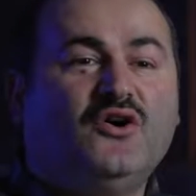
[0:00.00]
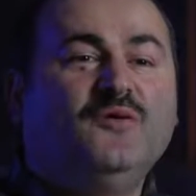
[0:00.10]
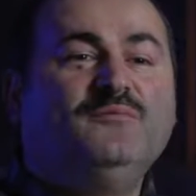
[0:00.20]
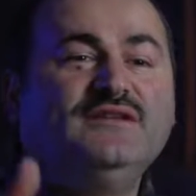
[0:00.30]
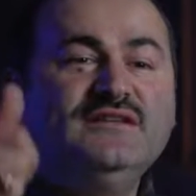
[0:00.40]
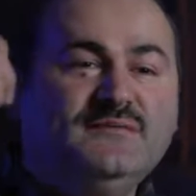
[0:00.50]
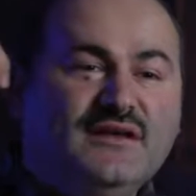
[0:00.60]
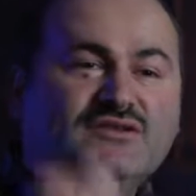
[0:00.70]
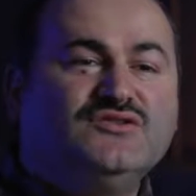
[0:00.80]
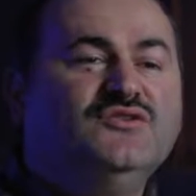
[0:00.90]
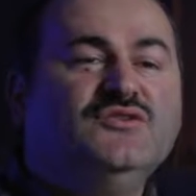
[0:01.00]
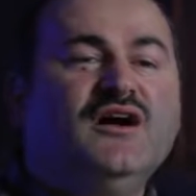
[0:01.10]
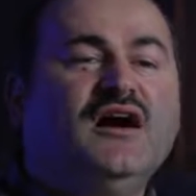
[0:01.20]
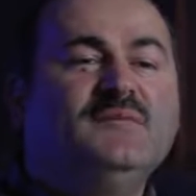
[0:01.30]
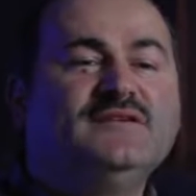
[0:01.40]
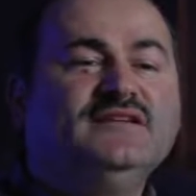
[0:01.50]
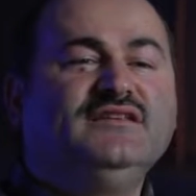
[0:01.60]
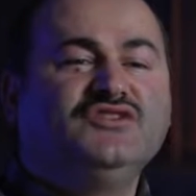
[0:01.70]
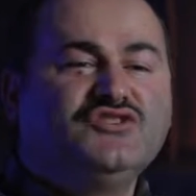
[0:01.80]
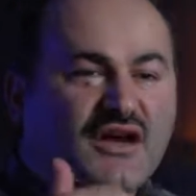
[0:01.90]
o bizim iç
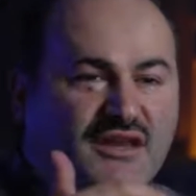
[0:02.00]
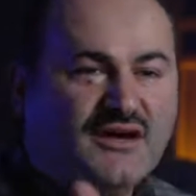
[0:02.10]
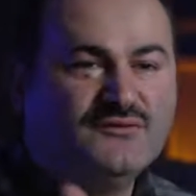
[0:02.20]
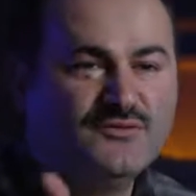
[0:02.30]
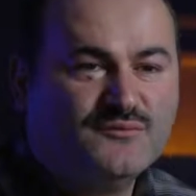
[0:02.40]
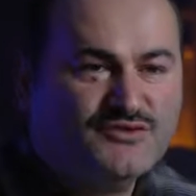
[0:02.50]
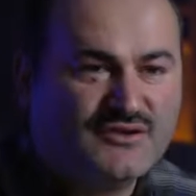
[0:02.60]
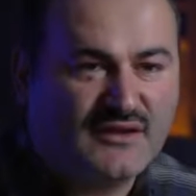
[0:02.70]
dünyamızın dışarıya vurmuş